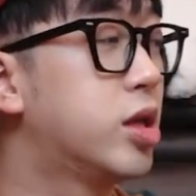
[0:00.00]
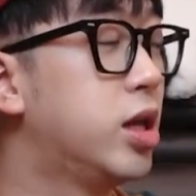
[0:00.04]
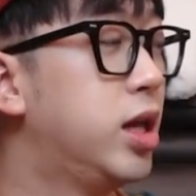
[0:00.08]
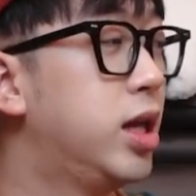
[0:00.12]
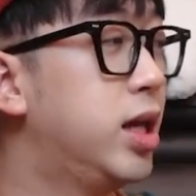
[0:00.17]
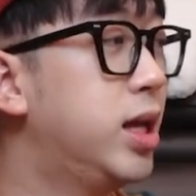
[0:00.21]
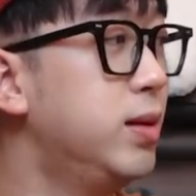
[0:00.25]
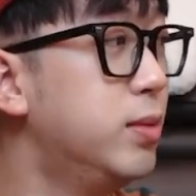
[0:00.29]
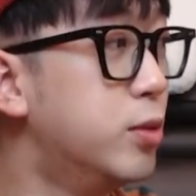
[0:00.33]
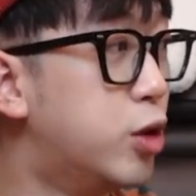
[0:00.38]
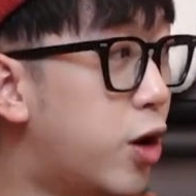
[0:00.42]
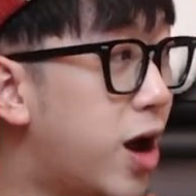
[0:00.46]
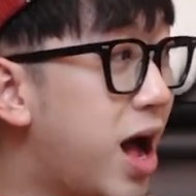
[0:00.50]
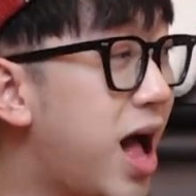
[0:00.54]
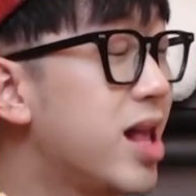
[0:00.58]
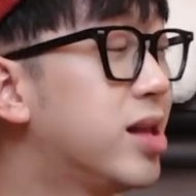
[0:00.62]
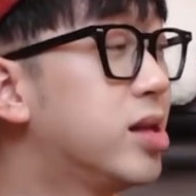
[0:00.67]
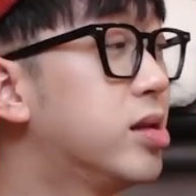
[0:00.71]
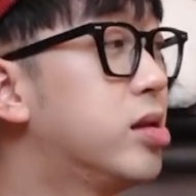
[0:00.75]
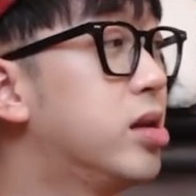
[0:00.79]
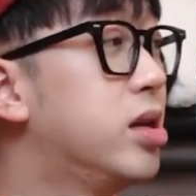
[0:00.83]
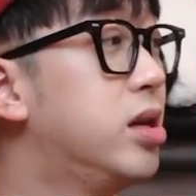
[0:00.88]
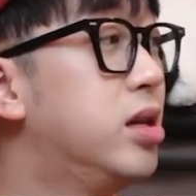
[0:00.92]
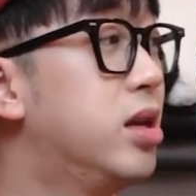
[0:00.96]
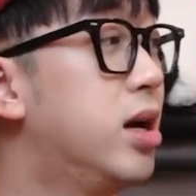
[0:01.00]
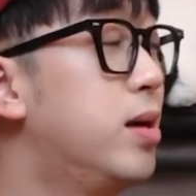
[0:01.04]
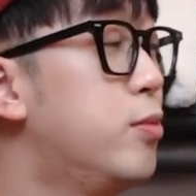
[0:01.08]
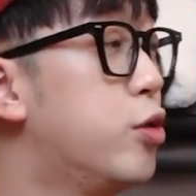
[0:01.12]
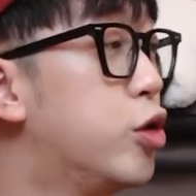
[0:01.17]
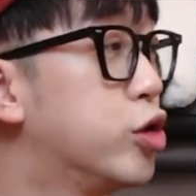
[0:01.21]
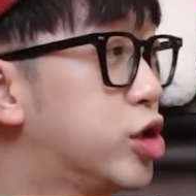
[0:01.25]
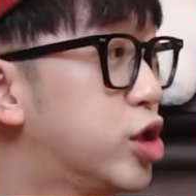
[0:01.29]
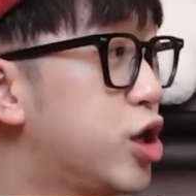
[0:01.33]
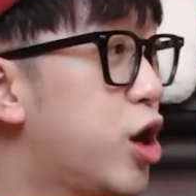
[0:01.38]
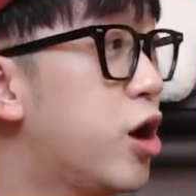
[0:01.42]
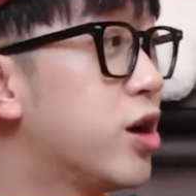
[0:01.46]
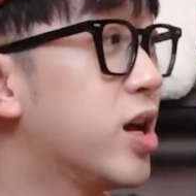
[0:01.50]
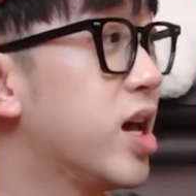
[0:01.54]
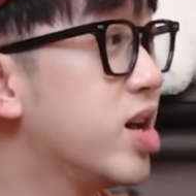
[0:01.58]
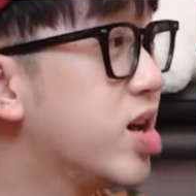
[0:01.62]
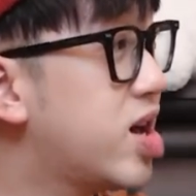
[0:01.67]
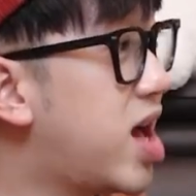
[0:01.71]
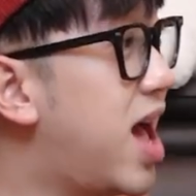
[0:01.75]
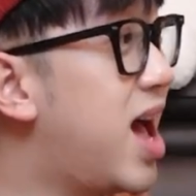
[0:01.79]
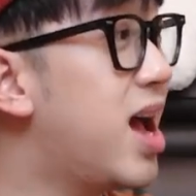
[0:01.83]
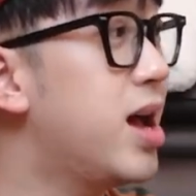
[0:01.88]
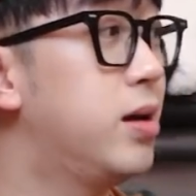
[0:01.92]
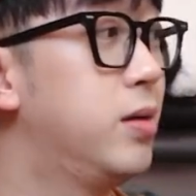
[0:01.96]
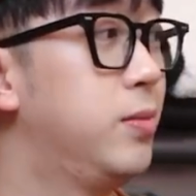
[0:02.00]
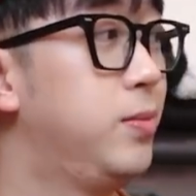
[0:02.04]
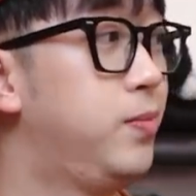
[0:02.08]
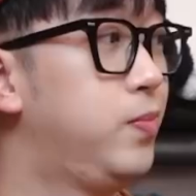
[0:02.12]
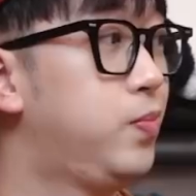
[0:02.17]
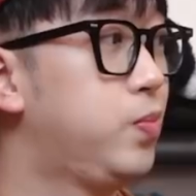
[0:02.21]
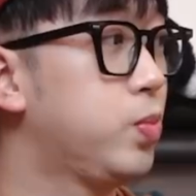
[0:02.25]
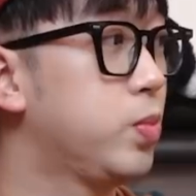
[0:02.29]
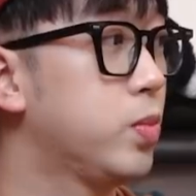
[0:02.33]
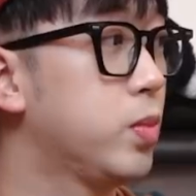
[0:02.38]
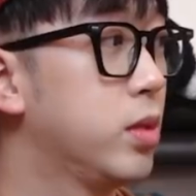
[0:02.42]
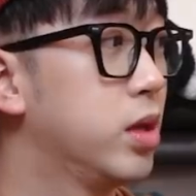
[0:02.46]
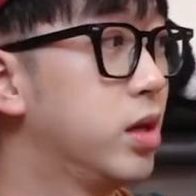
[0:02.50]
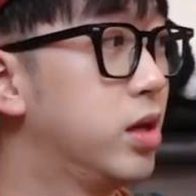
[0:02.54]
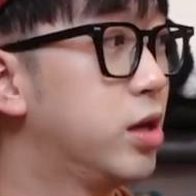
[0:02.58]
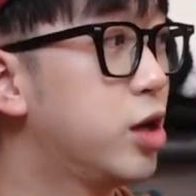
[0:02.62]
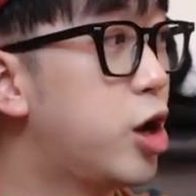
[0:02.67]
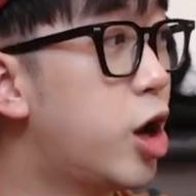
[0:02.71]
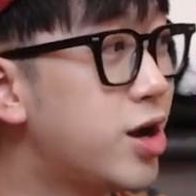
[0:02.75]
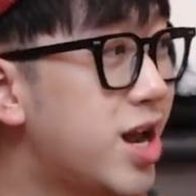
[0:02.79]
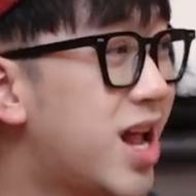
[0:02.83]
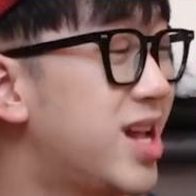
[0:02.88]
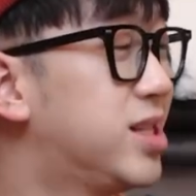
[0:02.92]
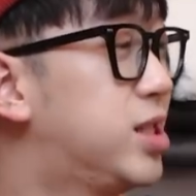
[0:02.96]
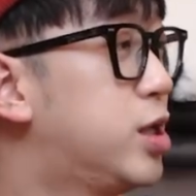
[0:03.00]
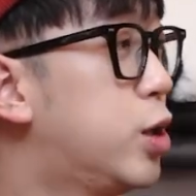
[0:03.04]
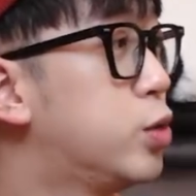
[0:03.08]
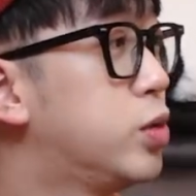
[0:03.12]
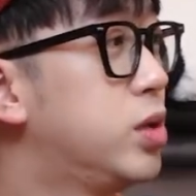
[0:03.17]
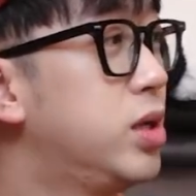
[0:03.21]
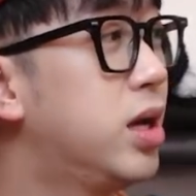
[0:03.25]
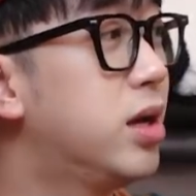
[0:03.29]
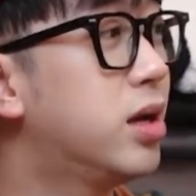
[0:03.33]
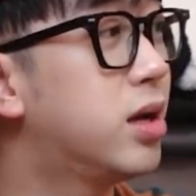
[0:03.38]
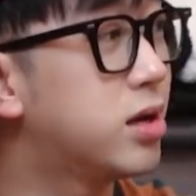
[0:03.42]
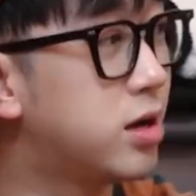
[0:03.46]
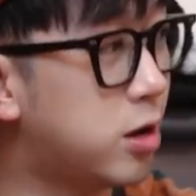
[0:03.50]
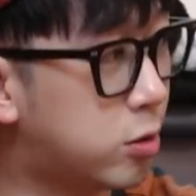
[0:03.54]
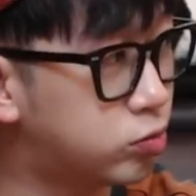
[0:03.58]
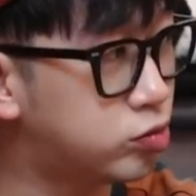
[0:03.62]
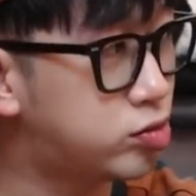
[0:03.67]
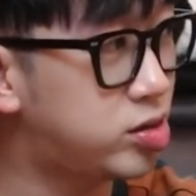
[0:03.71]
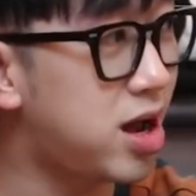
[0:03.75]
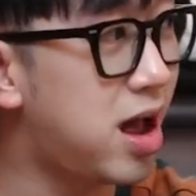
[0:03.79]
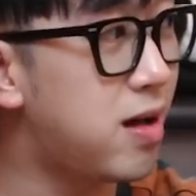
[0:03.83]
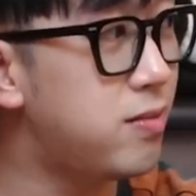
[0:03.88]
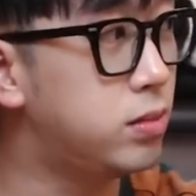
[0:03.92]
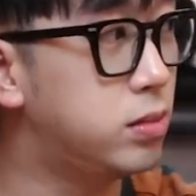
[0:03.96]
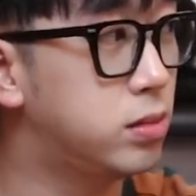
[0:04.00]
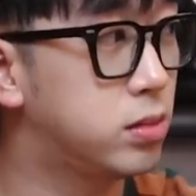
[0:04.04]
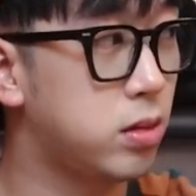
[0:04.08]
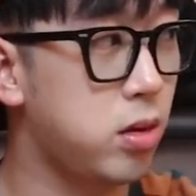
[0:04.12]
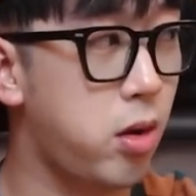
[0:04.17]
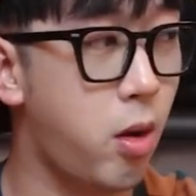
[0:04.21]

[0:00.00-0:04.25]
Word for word: tí bố ăn tí nữa bố cho cái khác con ăn sầu riêng là nóng trong